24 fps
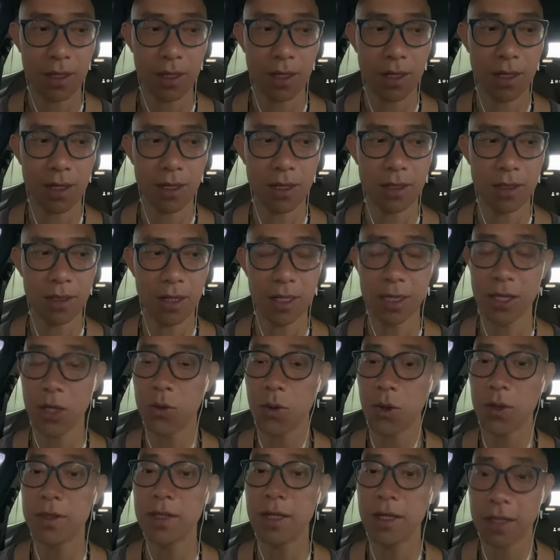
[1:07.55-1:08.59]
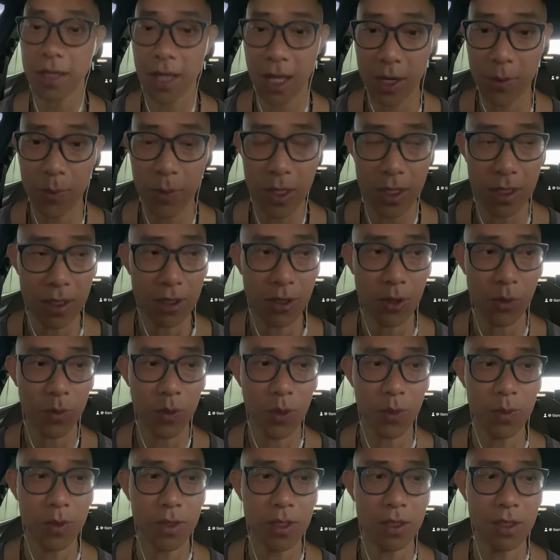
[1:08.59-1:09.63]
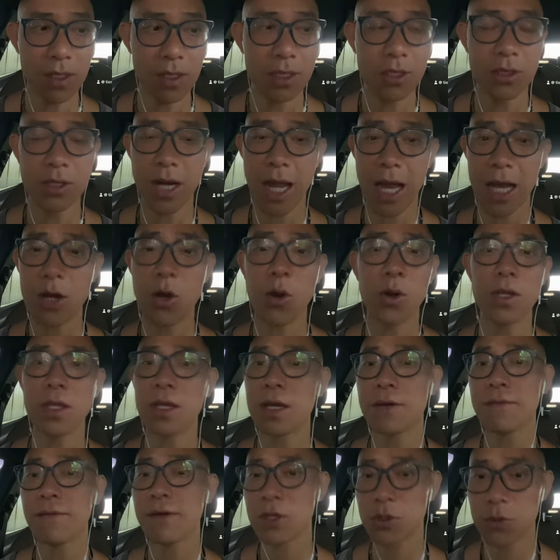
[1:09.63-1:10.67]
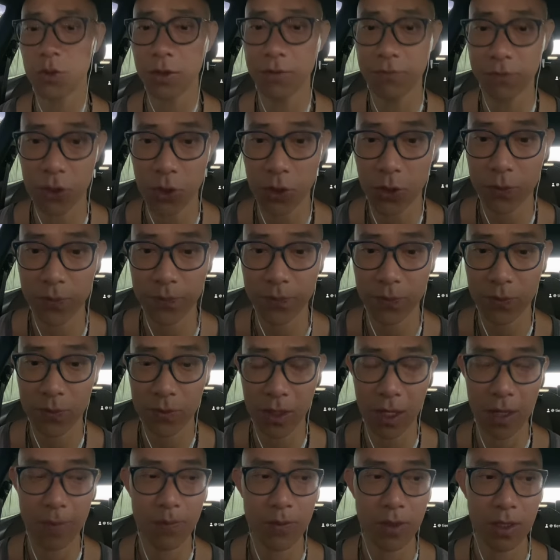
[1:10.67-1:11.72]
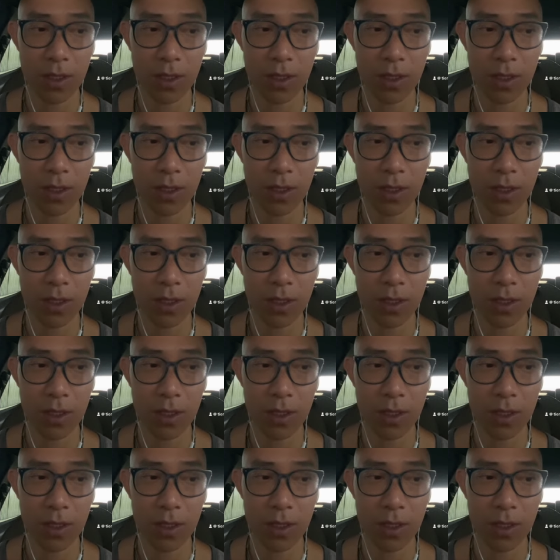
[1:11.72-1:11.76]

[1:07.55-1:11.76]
à, đã theo dõi tiền Academy cũng giống như những người đã coi những cái phát trực tuyến vừa rồi ok